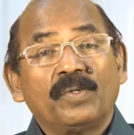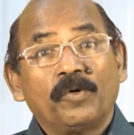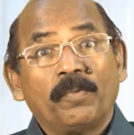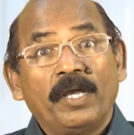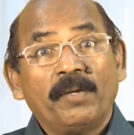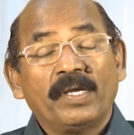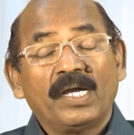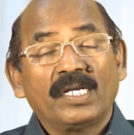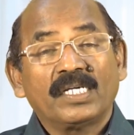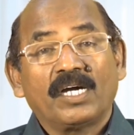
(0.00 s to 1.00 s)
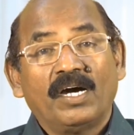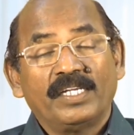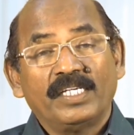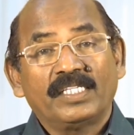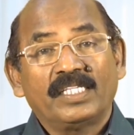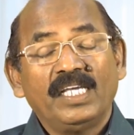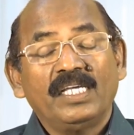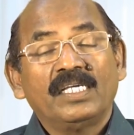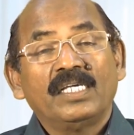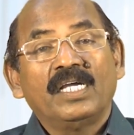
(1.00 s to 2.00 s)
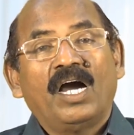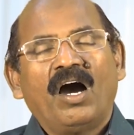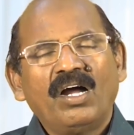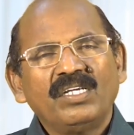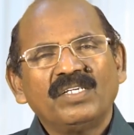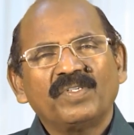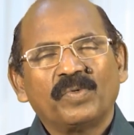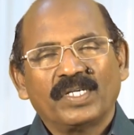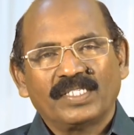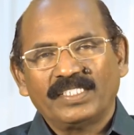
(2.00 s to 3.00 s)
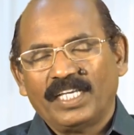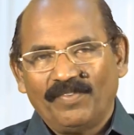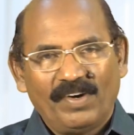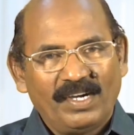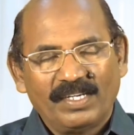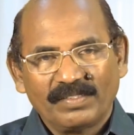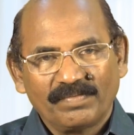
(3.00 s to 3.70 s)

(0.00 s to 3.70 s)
ஒரு மேன்மையான காரியத்தை ஆண்டவர் உனக்கு செய்வார்